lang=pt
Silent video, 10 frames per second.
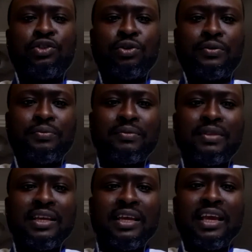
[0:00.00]
e as
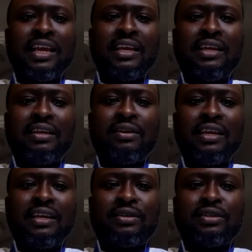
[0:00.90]
forças de
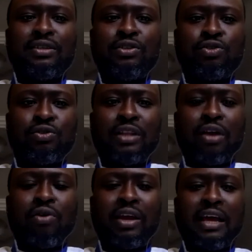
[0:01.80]
segurança
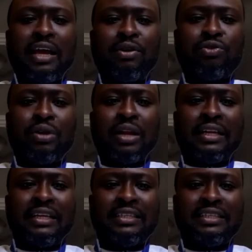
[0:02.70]
e
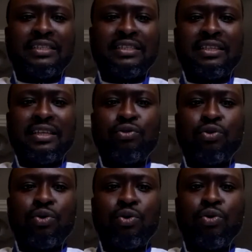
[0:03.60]
defesa
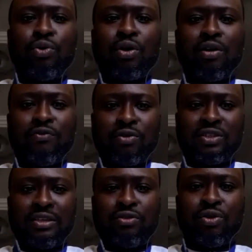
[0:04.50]
não têm a
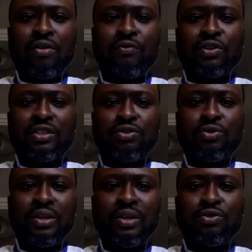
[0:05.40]
confiança da
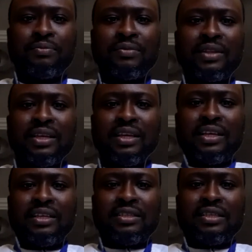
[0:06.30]
a maioria das
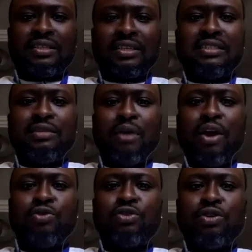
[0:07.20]
pessoas e
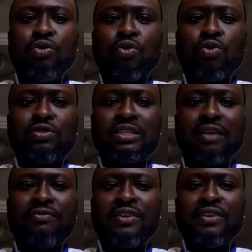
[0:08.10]
dos jovens.
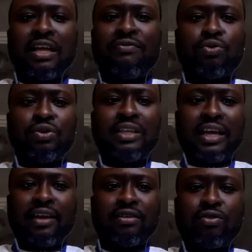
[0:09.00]
É
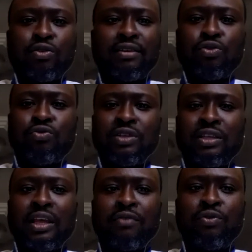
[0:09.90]
necessário
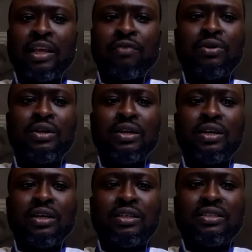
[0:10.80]
fortalecer esses
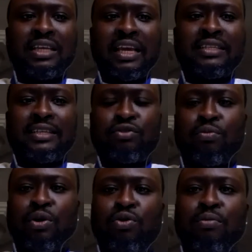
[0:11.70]
elos e
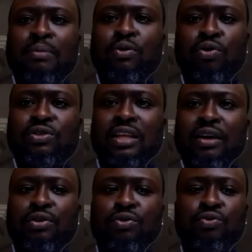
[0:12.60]
aumentar a
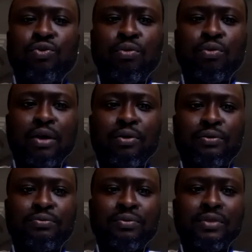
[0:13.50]
confiança entre os
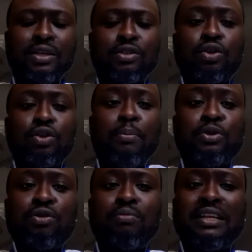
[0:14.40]
dois
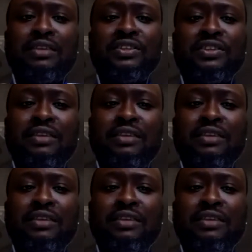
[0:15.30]
grupos.